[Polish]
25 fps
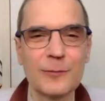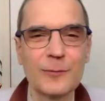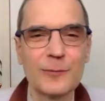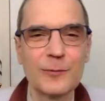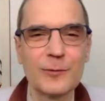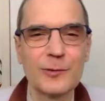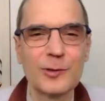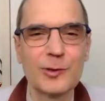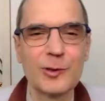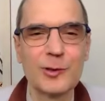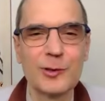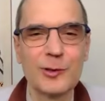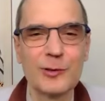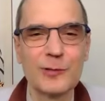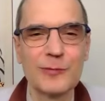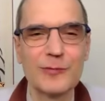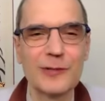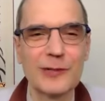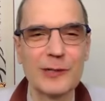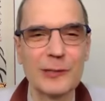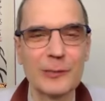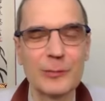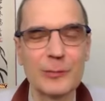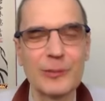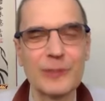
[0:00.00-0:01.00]
z
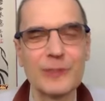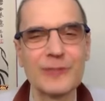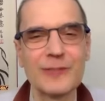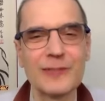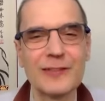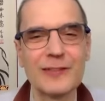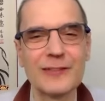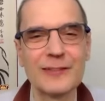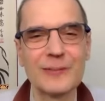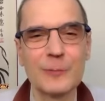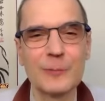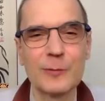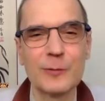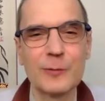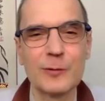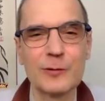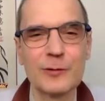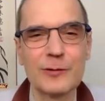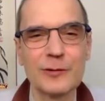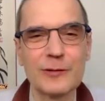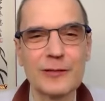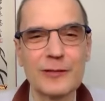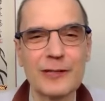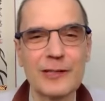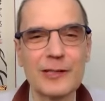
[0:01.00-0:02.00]
oliwek, prawda? To,
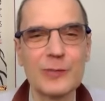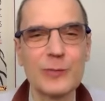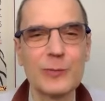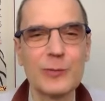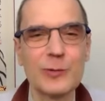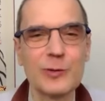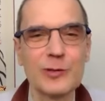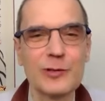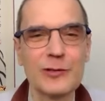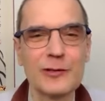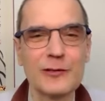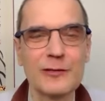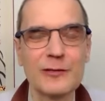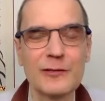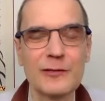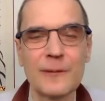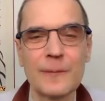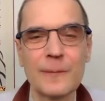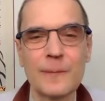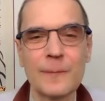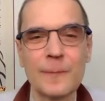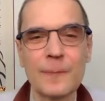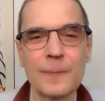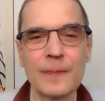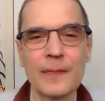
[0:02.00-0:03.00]
to nie jest możliwe.
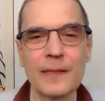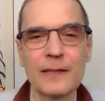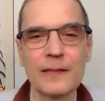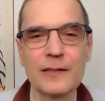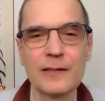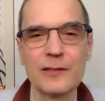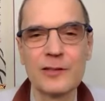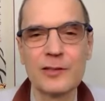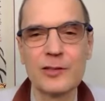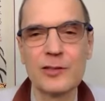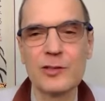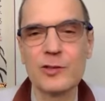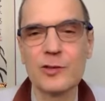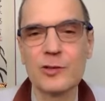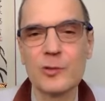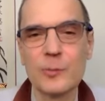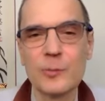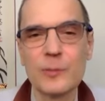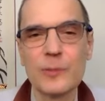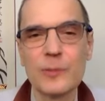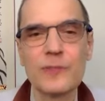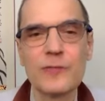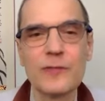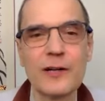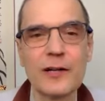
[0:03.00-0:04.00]
Także jest
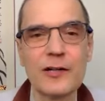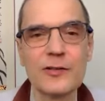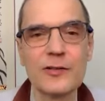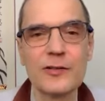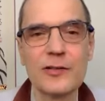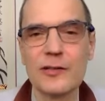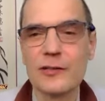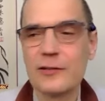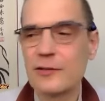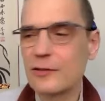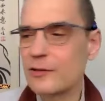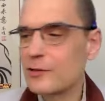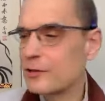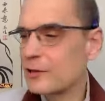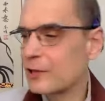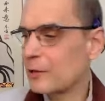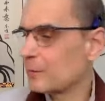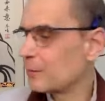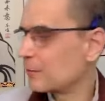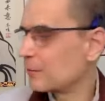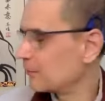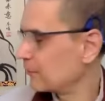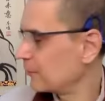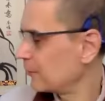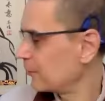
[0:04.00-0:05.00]
super ważne i to jest
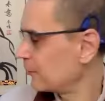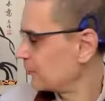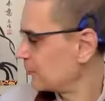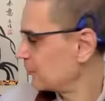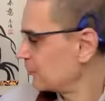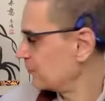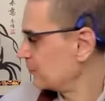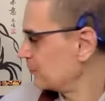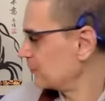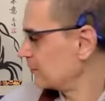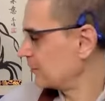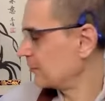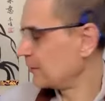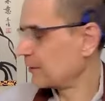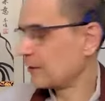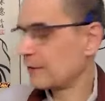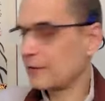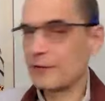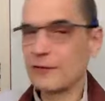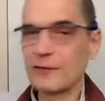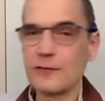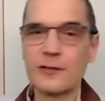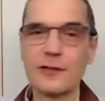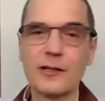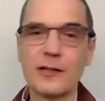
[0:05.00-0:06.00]
jakby w naszym
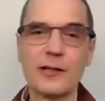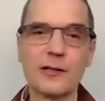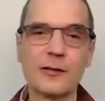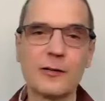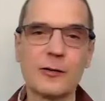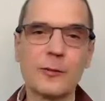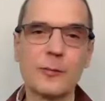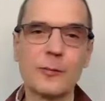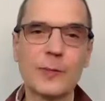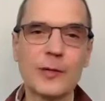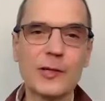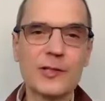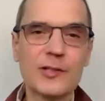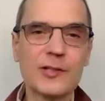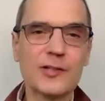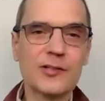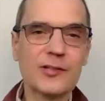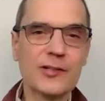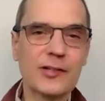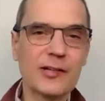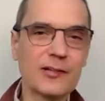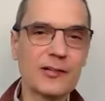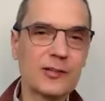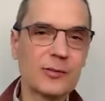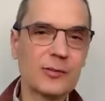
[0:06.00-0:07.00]
e, kompasie
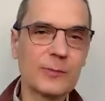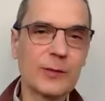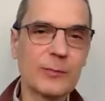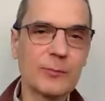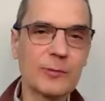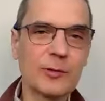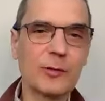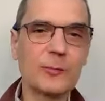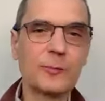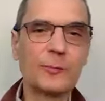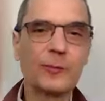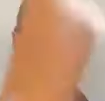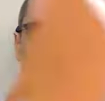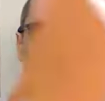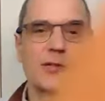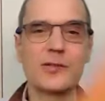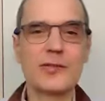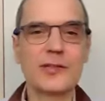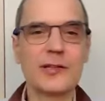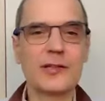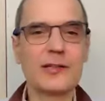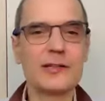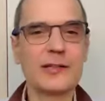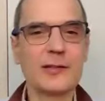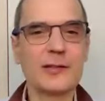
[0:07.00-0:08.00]
Zen, tu mam kompas
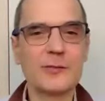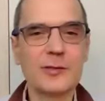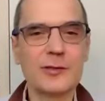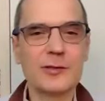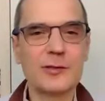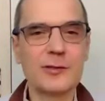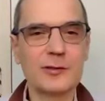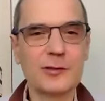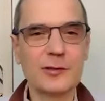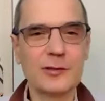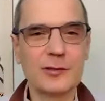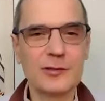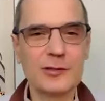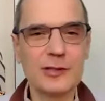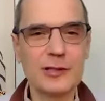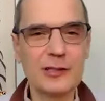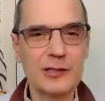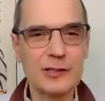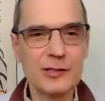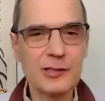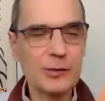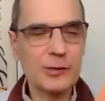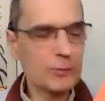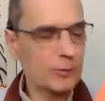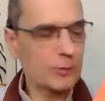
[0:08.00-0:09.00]
Zen, zawsze to się
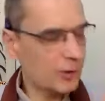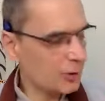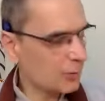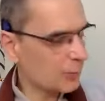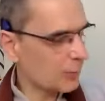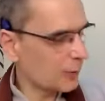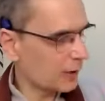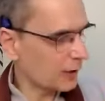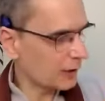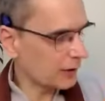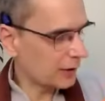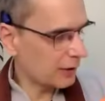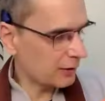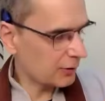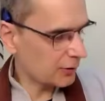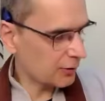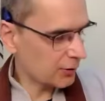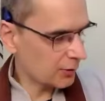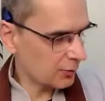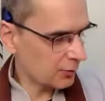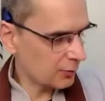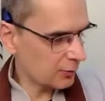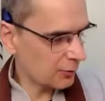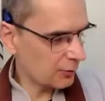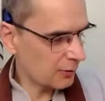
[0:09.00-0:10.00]
dzielę z tym, no jest po
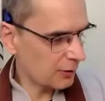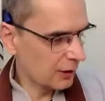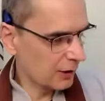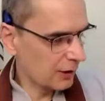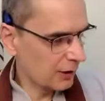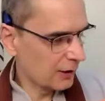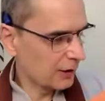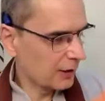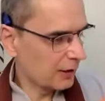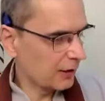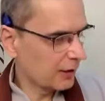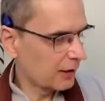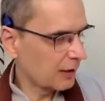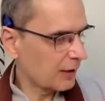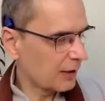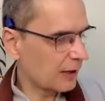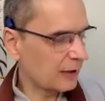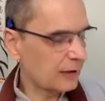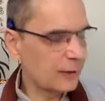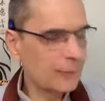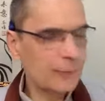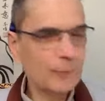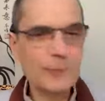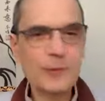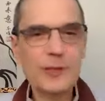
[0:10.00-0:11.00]
angielsku,
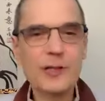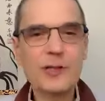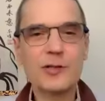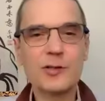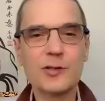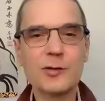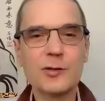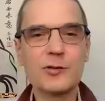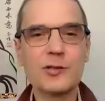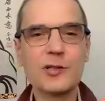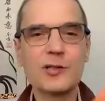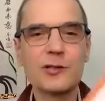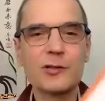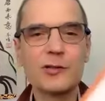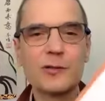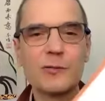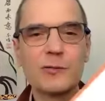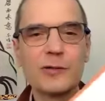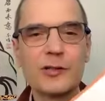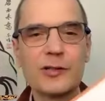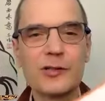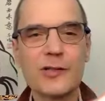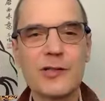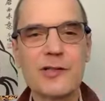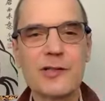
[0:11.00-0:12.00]
ale pierwszą rzecz, którą
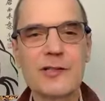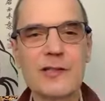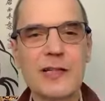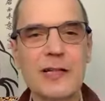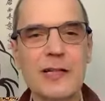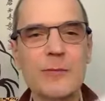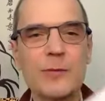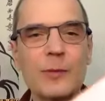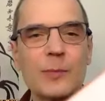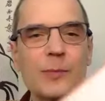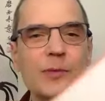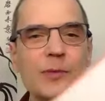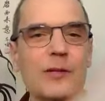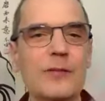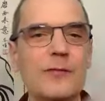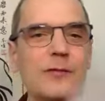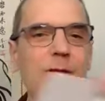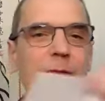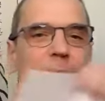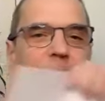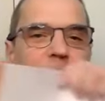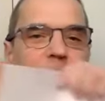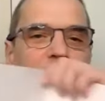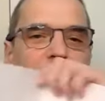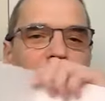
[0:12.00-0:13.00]
Desensai napisał w
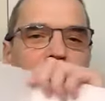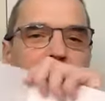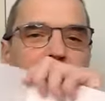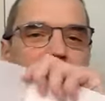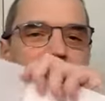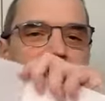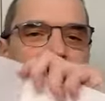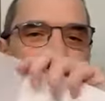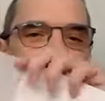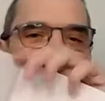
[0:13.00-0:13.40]
tym kompasie